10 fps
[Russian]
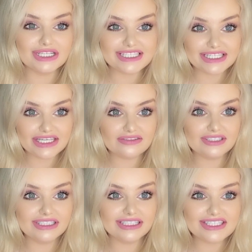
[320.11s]

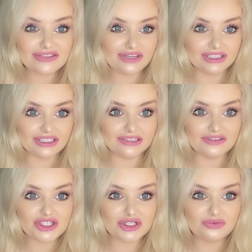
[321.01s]
рассеивания света на
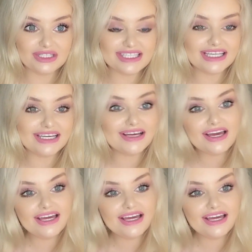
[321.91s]
вашем лице,